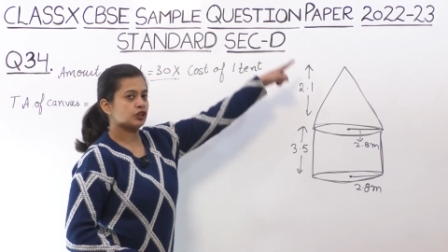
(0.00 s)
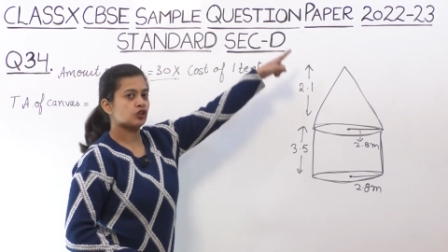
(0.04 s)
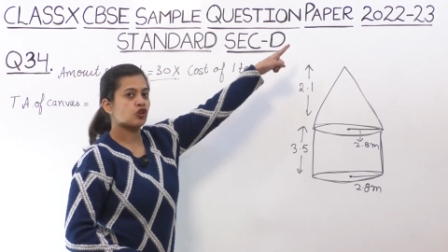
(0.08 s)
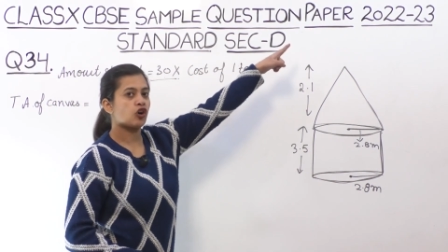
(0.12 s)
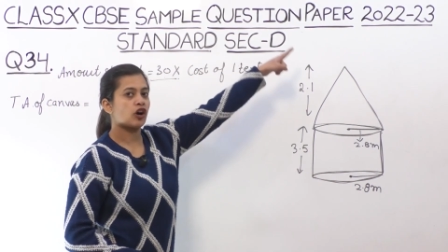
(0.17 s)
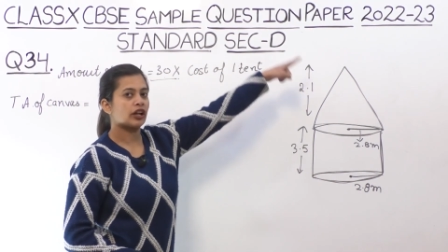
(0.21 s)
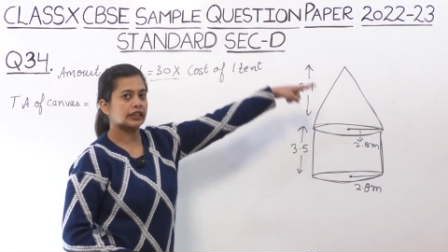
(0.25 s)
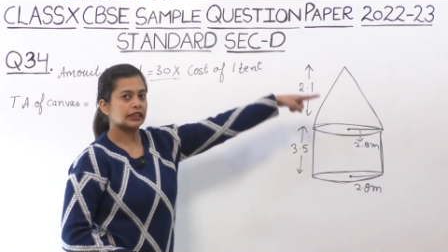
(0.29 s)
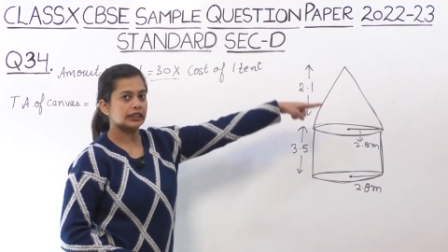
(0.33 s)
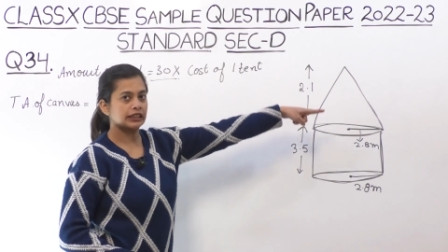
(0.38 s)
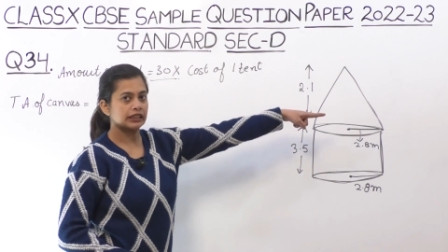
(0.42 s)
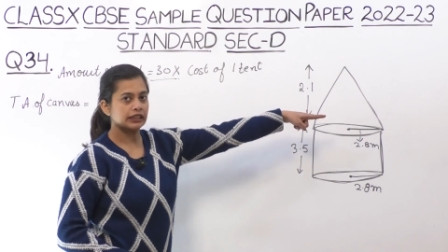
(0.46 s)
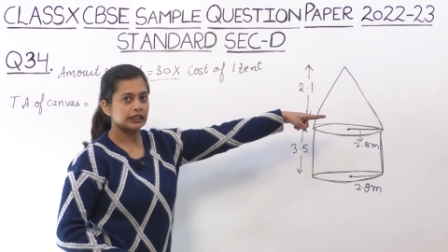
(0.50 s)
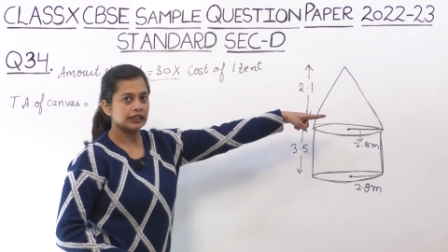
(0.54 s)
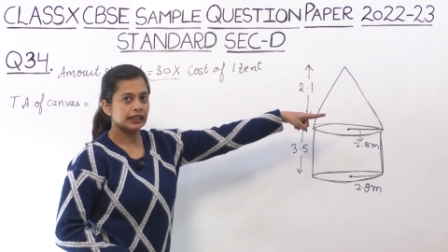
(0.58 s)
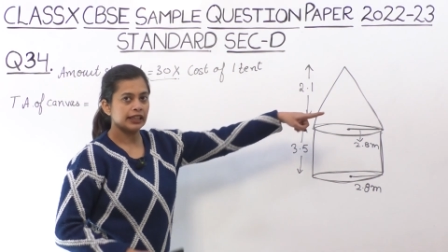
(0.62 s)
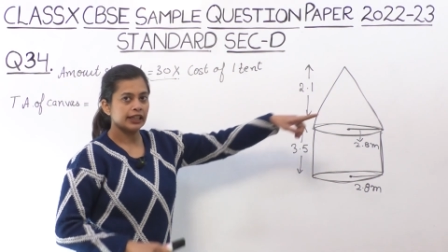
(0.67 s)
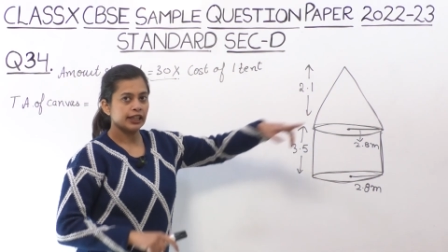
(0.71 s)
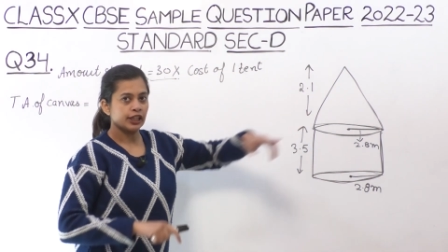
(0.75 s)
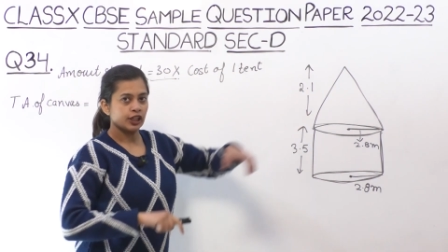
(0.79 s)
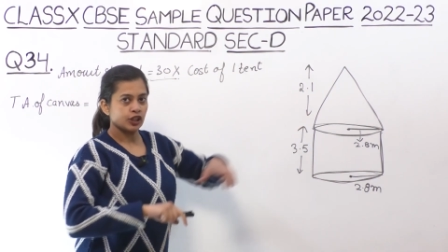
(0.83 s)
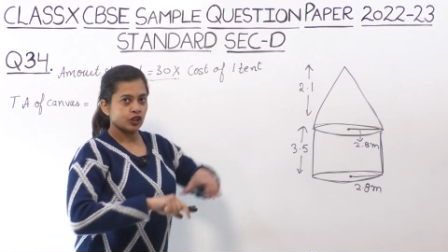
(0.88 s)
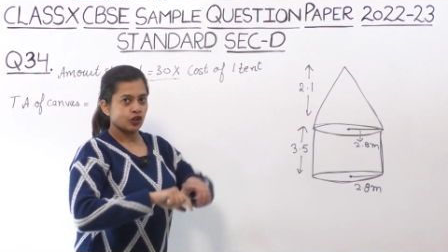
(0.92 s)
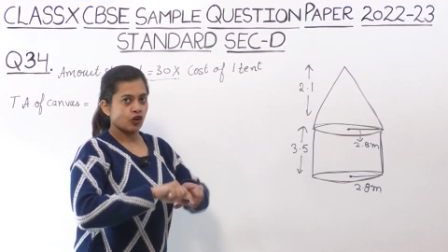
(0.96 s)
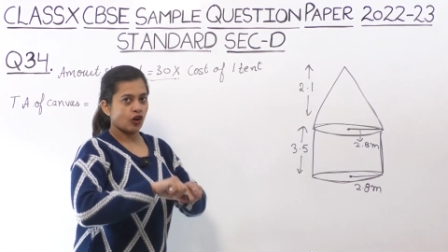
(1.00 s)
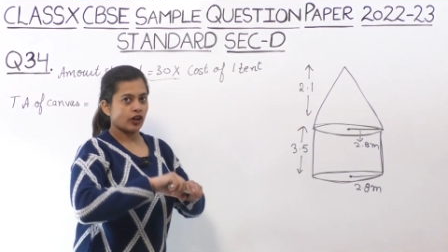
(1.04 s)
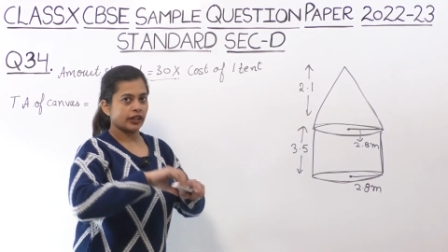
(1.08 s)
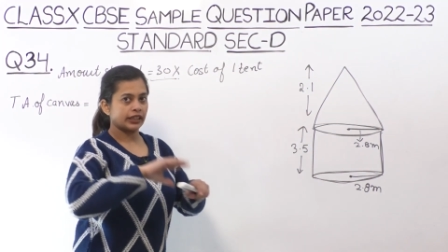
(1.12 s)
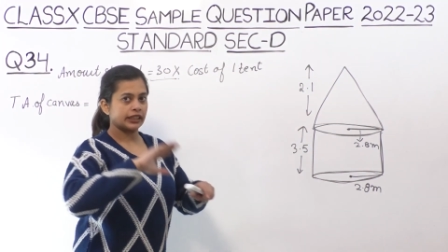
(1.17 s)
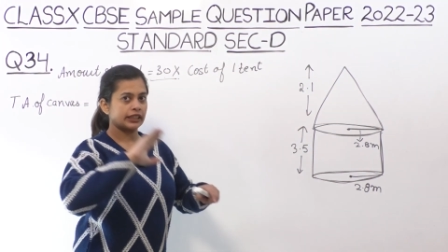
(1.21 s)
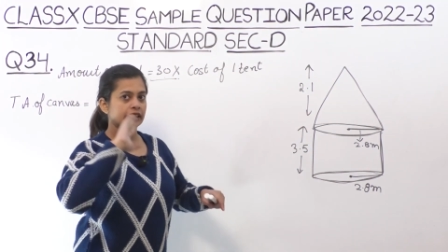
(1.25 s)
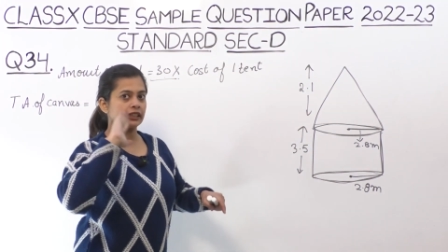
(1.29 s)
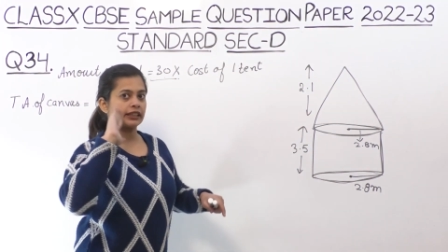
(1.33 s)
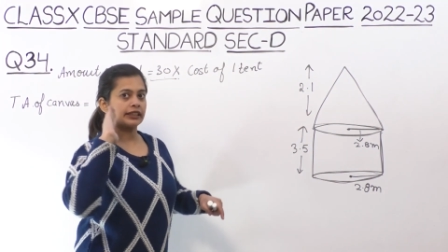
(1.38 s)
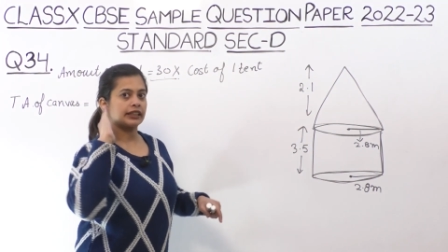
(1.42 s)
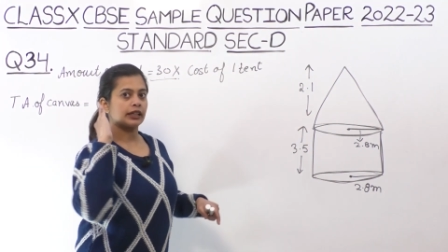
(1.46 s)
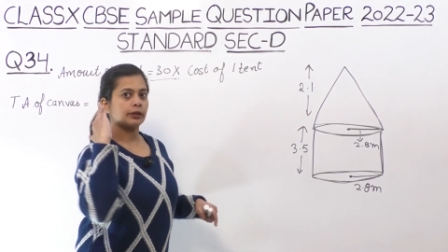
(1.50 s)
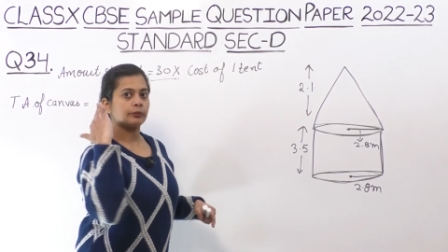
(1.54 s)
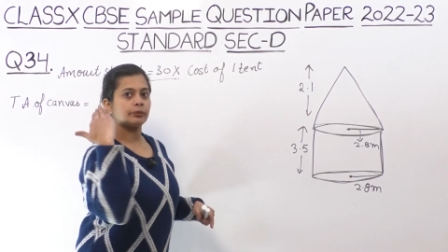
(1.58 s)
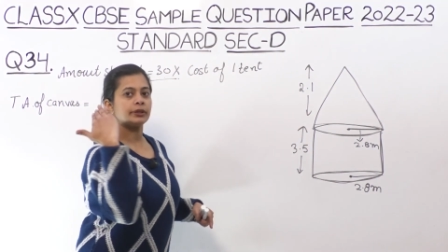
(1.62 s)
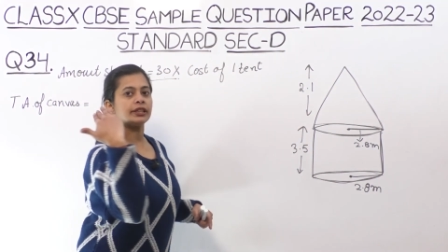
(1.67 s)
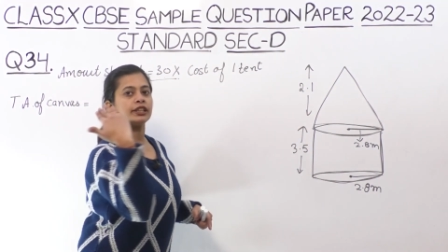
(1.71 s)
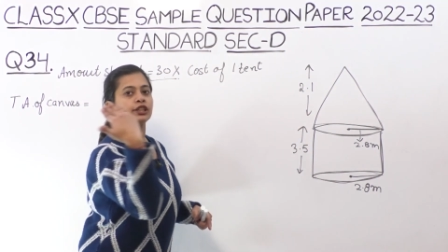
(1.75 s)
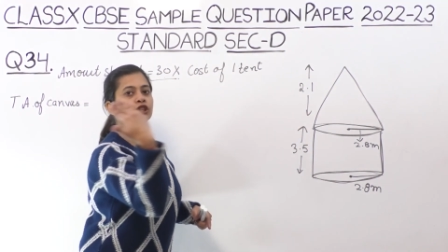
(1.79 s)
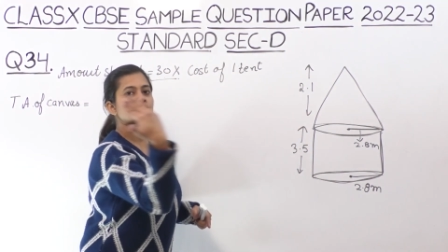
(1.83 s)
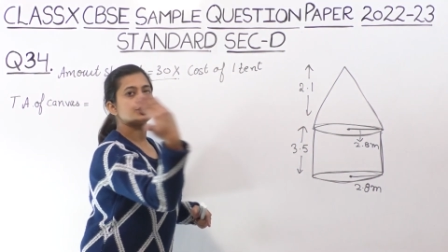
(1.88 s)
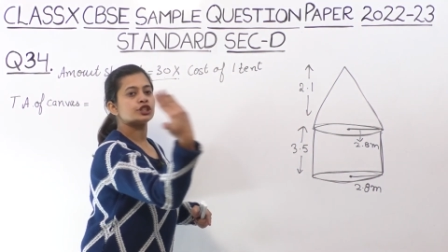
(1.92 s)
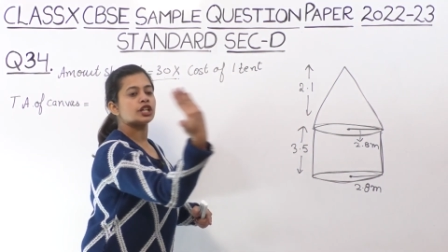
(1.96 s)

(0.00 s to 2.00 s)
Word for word: कॉनिकल कॉनिकल का भी